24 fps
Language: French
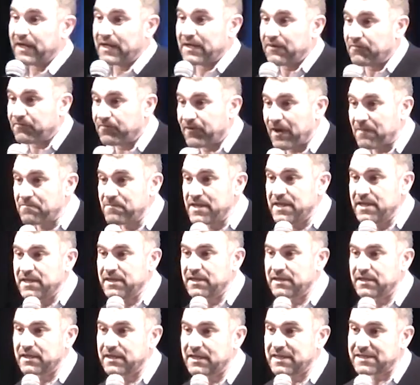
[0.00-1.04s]
Les
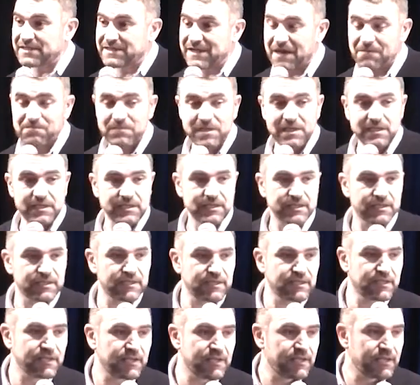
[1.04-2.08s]
familles, les amis,
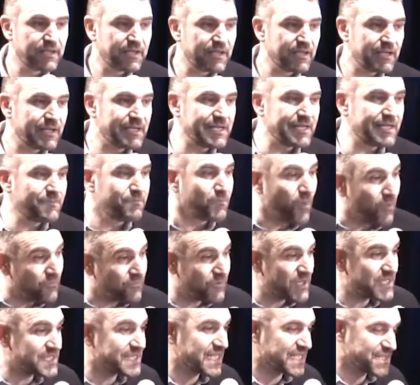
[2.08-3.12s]
les
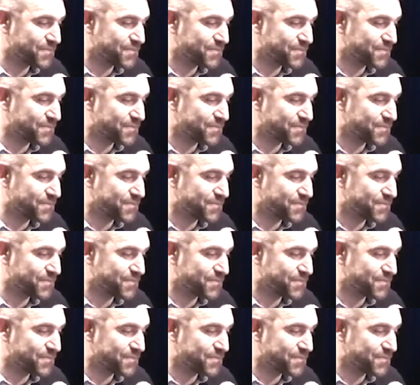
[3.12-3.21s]
mauvaises